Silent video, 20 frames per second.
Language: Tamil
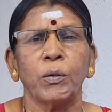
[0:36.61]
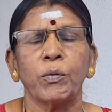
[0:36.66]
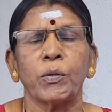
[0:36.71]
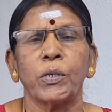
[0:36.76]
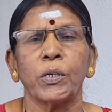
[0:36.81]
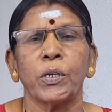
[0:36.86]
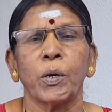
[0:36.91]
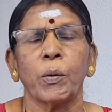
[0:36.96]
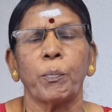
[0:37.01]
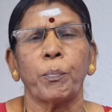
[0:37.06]

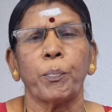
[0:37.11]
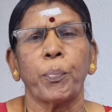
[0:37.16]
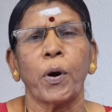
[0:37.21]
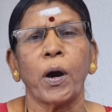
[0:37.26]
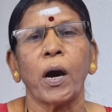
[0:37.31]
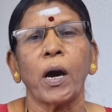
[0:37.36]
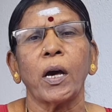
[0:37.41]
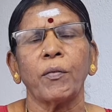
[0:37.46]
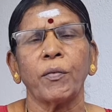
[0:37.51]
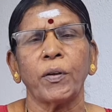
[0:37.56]
இவருடைய
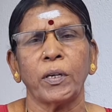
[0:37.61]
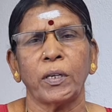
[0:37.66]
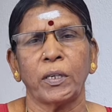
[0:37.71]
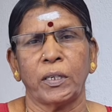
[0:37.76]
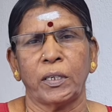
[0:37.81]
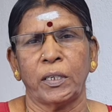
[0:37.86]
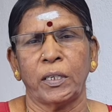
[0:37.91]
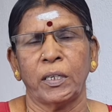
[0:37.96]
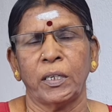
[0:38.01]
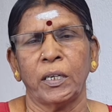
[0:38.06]
பார்வை
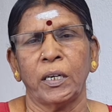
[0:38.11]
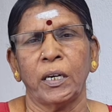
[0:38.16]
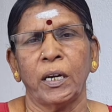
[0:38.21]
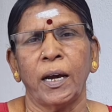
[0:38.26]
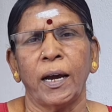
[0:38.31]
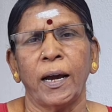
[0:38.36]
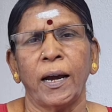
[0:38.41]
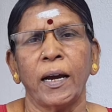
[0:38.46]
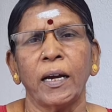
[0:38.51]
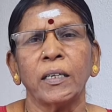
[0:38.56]

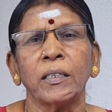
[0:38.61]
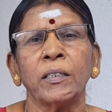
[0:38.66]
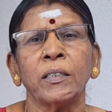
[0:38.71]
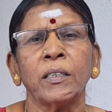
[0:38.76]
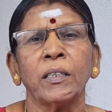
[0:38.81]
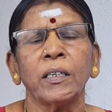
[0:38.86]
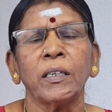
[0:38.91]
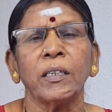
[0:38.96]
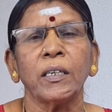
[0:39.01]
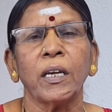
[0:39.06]

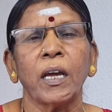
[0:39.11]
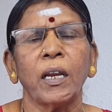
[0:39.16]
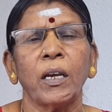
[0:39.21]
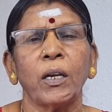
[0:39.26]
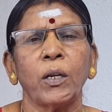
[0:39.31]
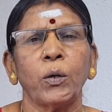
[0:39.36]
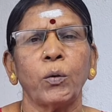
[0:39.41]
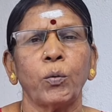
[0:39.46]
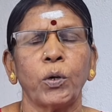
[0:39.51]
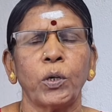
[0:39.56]
அஞ்சு
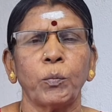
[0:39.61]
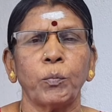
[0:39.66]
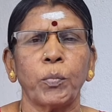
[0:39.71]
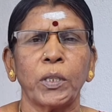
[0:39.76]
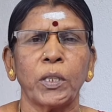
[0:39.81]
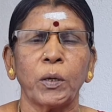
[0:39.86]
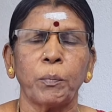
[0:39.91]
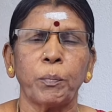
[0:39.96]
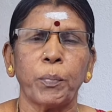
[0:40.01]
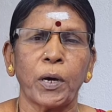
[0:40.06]
ஏழு
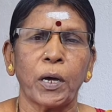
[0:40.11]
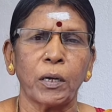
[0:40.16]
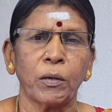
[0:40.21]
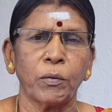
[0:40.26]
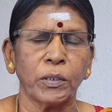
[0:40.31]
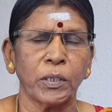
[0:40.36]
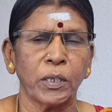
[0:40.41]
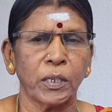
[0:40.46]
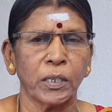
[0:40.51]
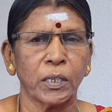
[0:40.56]
ஒன்பதை
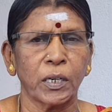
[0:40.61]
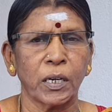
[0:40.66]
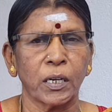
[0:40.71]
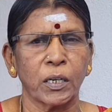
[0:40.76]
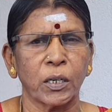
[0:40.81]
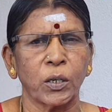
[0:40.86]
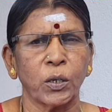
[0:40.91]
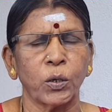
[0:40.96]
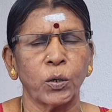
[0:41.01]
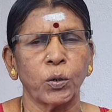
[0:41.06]
பார்வை
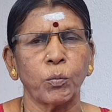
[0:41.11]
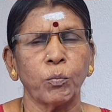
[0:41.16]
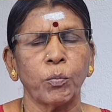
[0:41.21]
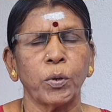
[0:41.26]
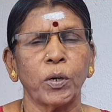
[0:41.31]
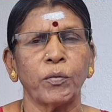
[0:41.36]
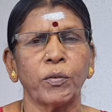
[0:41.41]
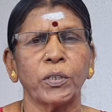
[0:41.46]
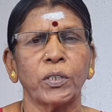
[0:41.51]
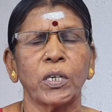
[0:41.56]
செய்கிறார்
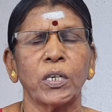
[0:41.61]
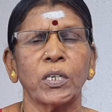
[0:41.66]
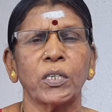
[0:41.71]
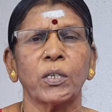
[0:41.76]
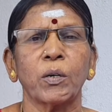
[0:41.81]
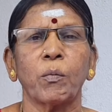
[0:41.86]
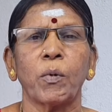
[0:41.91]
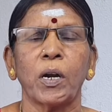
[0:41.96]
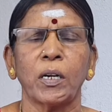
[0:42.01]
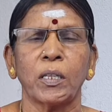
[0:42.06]
ரொம்ப
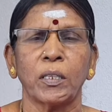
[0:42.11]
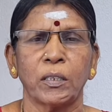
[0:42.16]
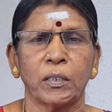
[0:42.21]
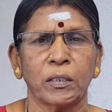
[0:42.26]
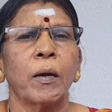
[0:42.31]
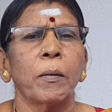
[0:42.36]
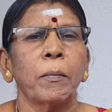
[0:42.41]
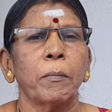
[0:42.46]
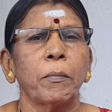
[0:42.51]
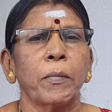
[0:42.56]
விசேஷமானது
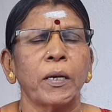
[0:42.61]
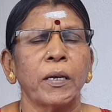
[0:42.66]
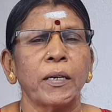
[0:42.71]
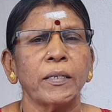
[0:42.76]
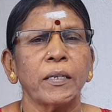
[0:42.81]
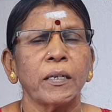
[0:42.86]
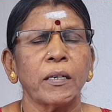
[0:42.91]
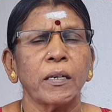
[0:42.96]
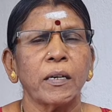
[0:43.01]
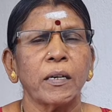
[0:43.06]

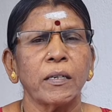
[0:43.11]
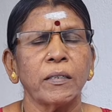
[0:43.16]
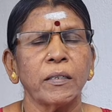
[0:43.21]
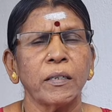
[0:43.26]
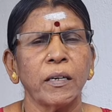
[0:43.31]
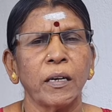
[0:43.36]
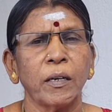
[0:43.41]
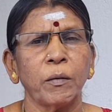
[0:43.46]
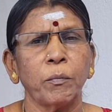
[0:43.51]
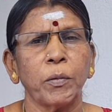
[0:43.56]

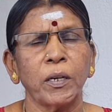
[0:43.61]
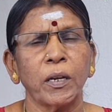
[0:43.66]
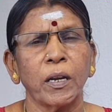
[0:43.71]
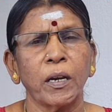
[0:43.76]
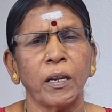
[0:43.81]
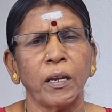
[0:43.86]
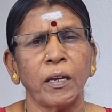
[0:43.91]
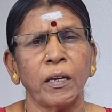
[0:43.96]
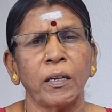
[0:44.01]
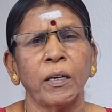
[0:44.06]
மேசராசி
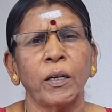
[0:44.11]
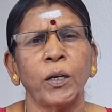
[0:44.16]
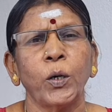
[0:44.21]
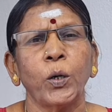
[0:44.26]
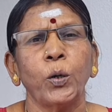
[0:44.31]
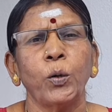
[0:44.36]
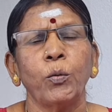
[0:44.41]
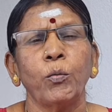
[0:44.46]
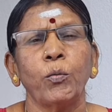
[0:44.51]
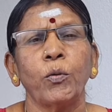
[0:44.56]
அன்பர்களே
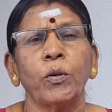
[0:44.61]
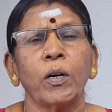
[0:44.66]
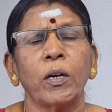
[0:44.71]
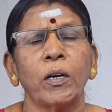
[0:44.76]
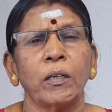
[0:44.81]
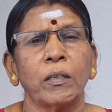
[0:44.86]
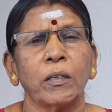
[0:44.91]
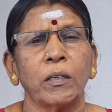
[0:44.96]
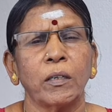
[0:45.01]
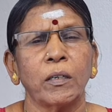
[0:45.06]

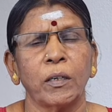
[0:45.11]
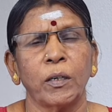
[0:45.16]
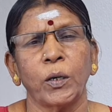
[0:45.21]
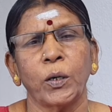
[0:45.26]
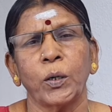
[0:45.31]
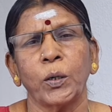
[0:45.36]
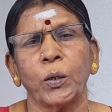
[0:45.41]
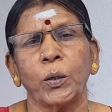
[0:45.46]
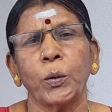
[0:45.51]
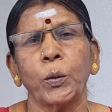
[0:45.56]
உங்களுக்கு
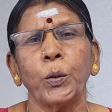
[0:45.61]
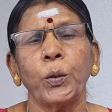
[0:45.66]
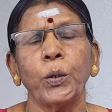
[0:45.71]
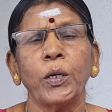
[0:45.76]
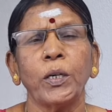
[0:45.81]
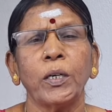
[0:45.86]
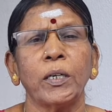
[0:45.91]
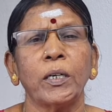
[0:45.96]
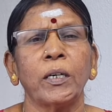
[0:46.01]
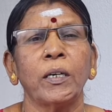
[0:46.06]

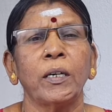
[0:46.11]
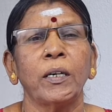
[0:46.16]
குரு